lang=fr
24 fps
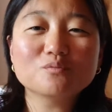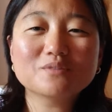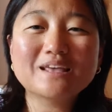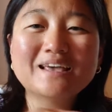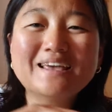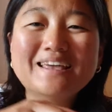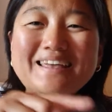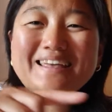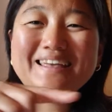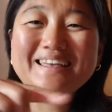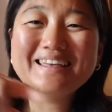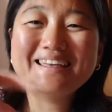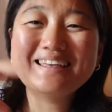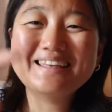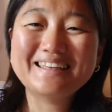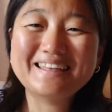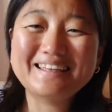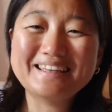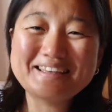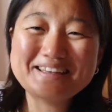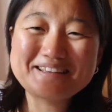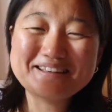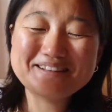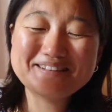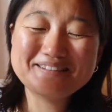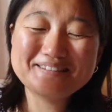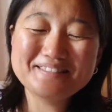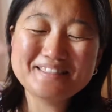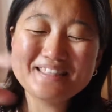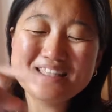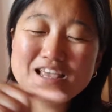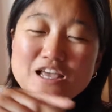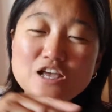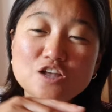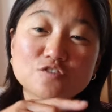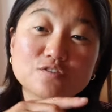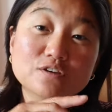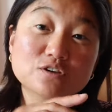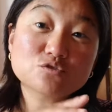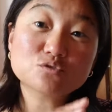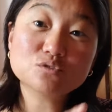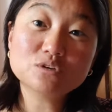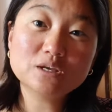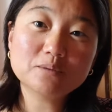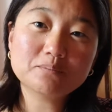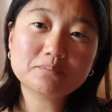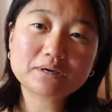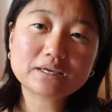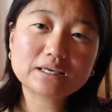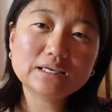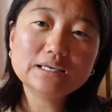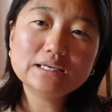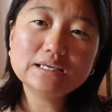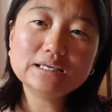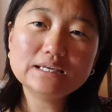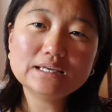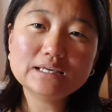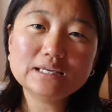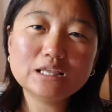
De toute façon, les prix,